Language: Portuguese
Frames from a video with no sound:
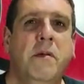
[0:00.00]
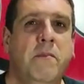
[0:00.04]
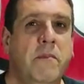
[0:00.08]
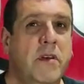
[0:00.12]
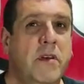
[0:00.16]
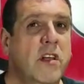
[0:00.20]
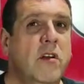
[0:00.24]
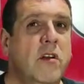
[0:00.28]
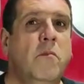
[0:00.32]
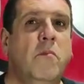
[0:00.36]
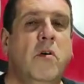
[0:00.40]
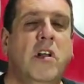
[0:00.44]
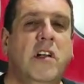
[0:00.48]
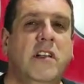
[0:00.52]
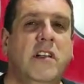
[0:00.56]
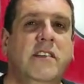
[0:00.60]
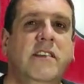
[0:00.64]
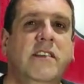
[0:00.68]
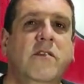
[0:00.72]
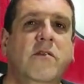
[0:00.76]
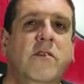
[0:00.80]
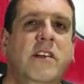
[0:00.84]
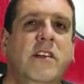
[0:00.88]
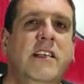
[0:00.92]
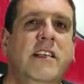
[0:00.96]
primeiro bola
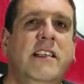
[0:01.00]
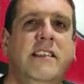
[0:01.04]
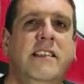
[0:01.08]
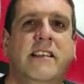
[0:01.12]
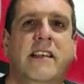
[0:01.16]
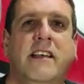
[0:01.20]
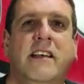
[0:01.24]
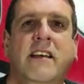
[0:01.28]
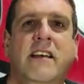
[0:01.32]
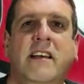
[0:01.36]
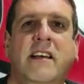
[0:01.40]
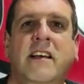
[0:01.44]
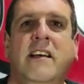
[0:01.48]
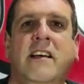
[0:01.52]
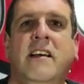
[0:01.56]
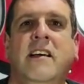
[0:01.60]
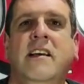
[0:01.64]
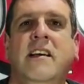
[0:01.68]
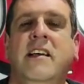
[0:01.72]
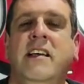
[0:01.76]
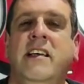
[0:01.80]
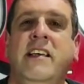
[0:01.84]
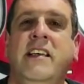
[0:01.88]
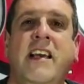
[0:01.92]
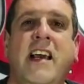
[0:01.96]
segurança.
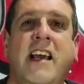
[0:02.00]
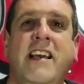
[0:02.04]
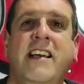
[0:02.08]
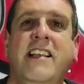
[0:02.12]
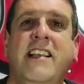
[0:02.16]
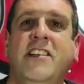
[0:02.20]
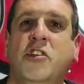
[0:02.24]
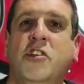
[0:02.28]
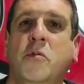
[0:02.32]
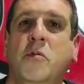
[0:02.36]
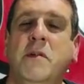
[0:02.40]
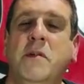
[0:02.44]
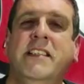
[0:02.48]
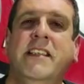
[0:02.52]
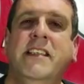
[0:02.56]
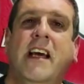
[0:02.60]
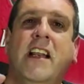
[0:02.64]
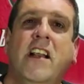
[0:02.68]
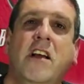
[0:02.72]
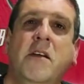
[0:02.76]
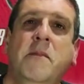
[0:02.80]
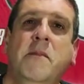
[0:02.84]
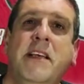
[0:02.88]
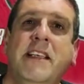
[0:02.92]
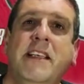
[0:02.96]
E aí eles
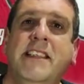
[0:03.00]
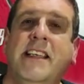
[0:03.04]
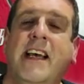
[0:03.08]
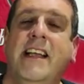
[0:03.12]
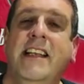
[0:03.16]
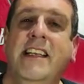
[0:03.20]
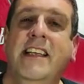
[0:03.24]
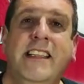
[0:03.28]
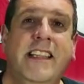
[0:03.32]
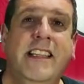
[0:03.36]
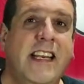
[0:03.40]
começaram a arremessar de